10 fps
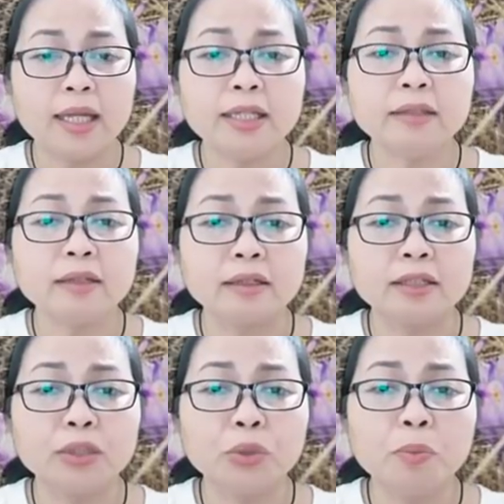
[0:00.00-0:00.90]
nhưng thực
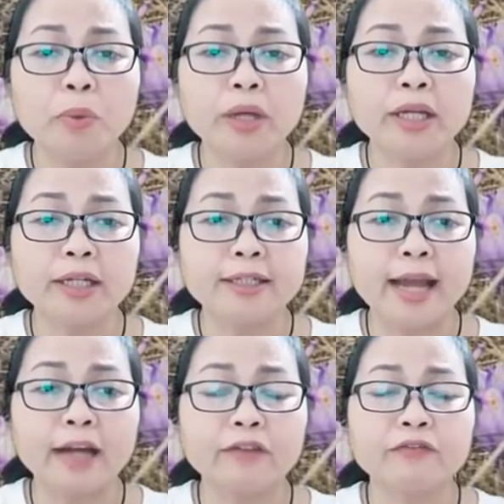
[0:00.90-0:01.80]
chất của mọi hiện
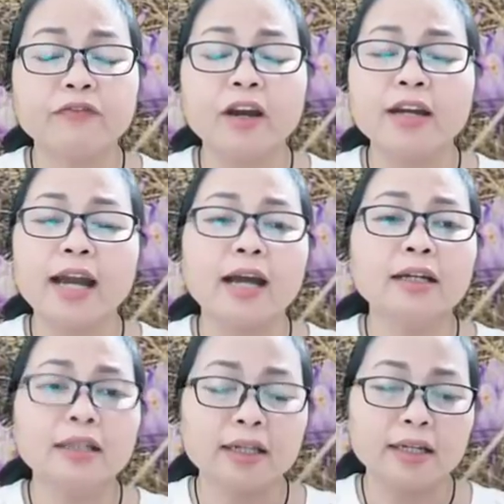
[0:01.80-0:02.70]
trạng vẫn là
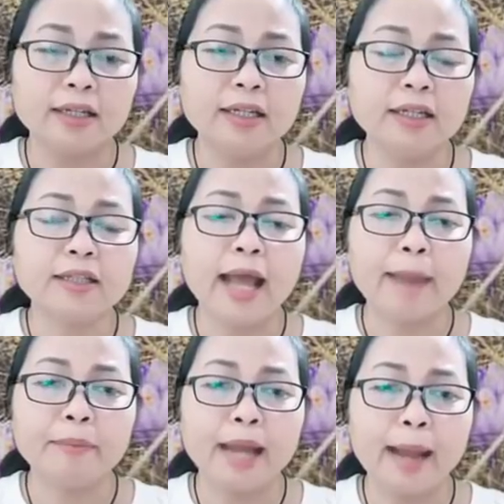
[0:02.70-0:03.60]
ích kỷ,
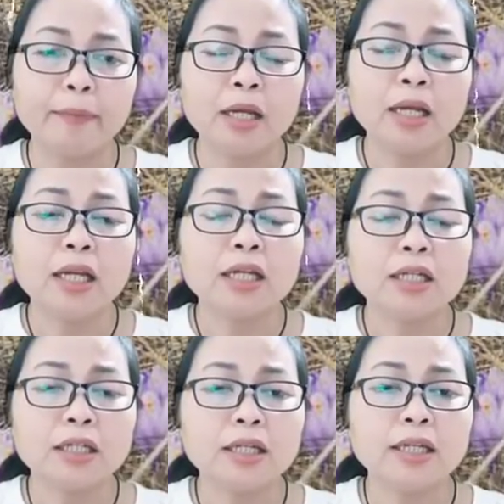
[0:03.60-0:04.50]
tham lam,
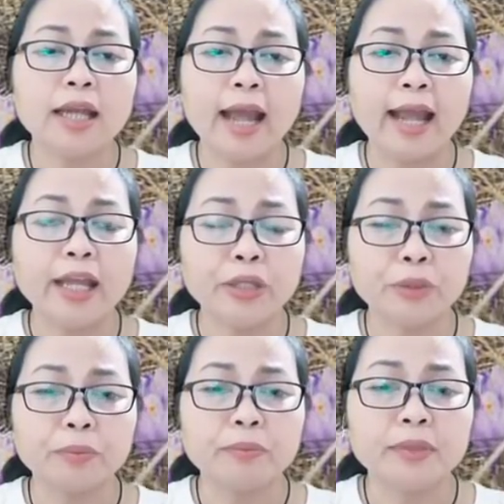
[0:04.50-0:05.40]
si, ái
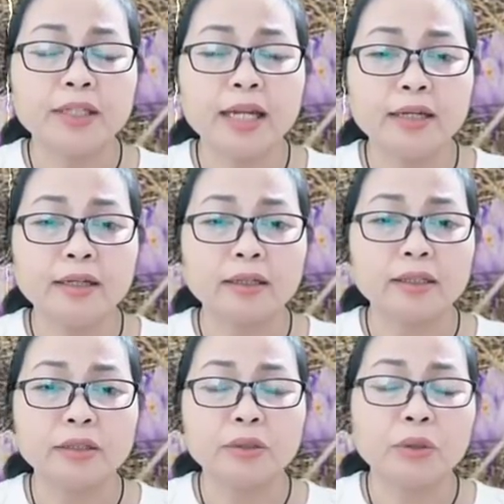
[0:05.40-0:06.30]
dục, danh
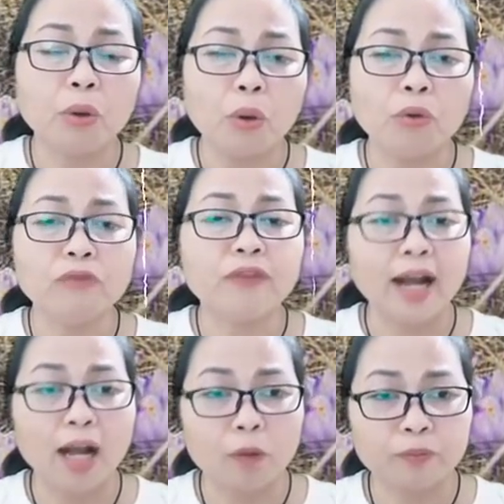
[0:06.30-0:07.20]
lợi, khổ và
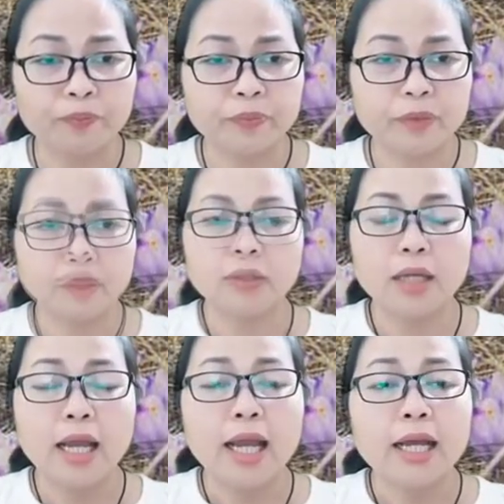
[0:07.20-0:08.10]
không.
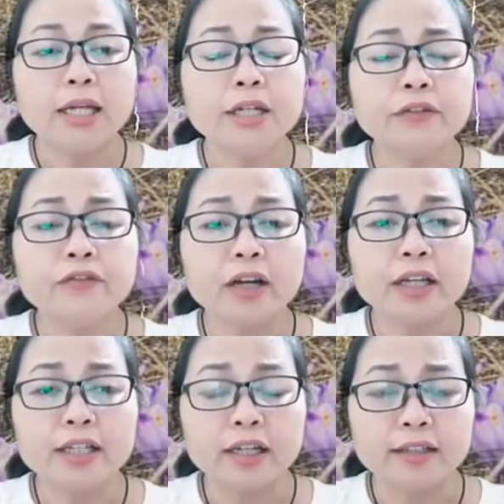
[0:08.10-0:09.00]
Đức
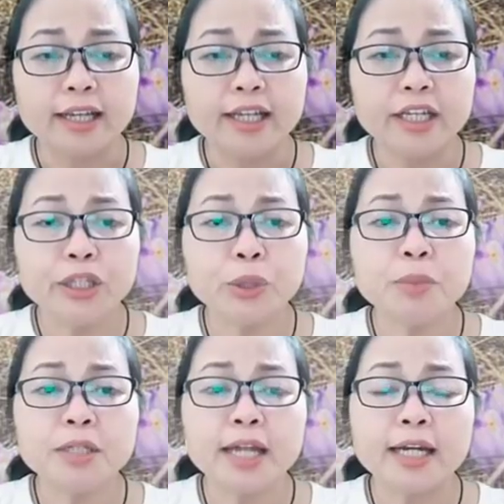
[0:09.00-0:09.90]
Phật nhận thấy
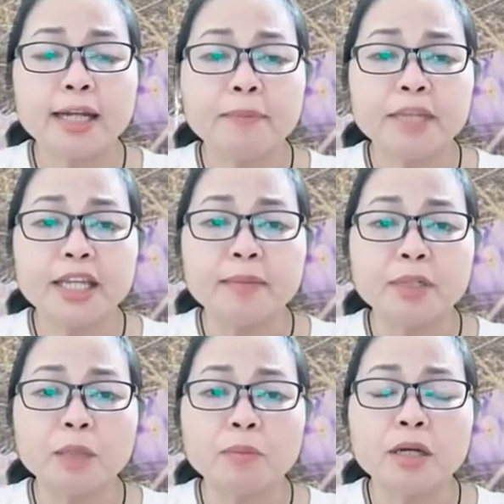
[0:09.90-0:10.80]
chúng sanh đắm
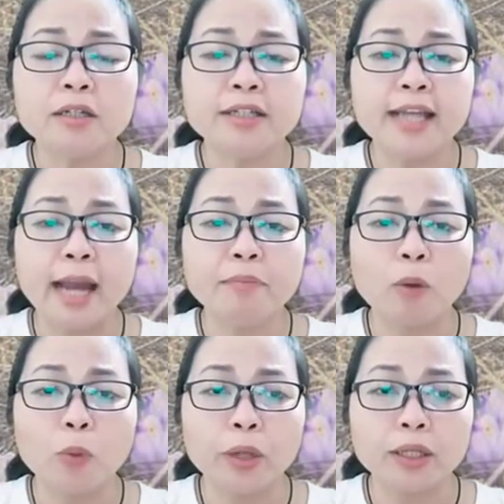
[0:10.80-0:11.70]
chìm trong hư giả
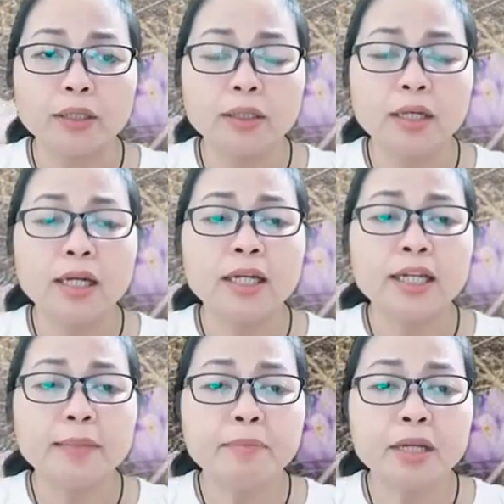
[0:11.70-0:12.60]
mộng huyễn,
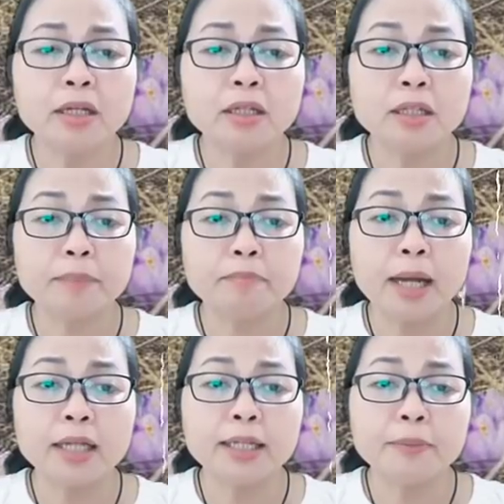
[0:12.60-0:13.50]
liên miên chụp
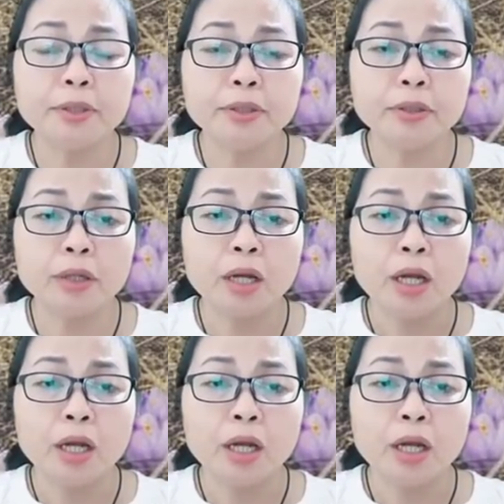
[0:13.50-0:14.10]
bắt chấp trước,